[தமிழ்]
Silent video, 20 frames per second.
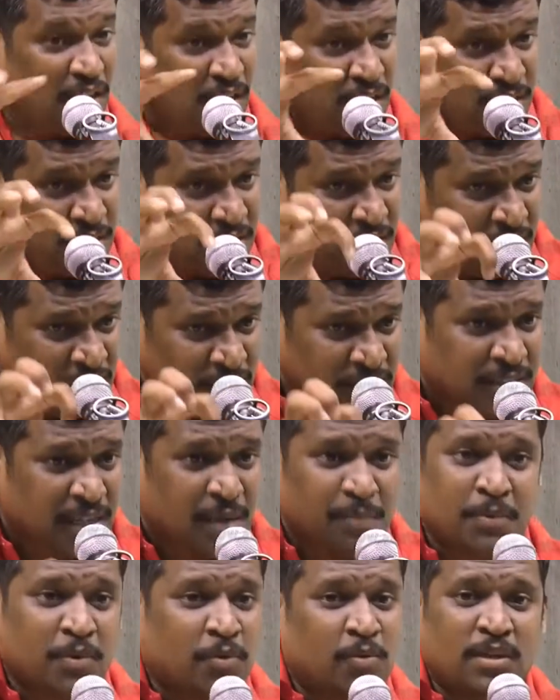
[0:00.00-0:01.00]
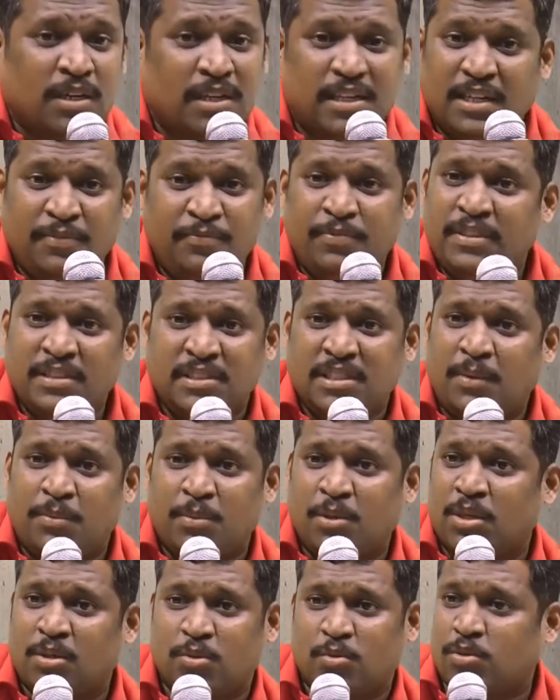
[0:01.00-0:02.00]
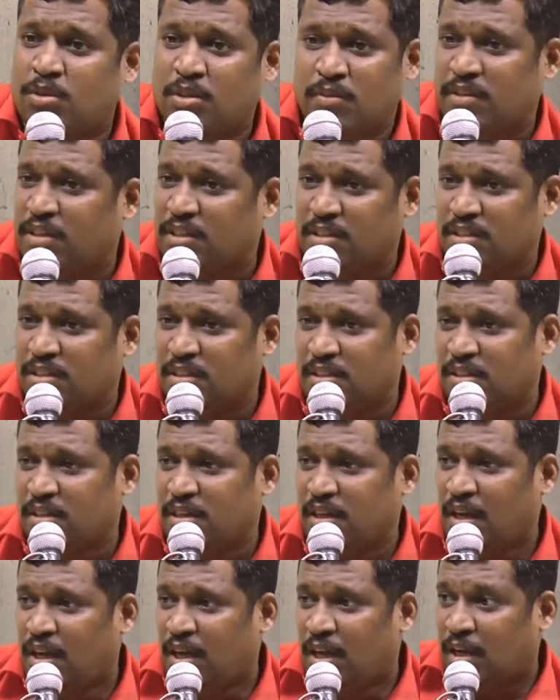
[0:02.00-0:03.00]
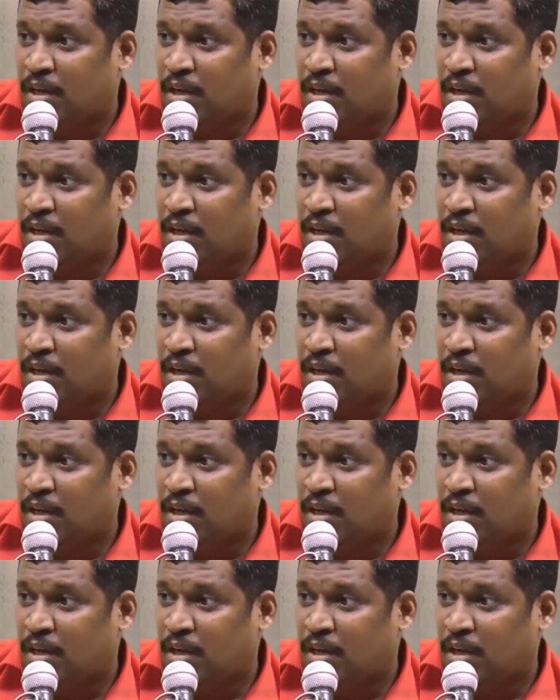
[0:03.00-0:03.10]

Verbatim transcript: காலையில் சாப்பிட்ட உடனே டிஃபன் சாப்பிட்டோம் தூக்கம் வருது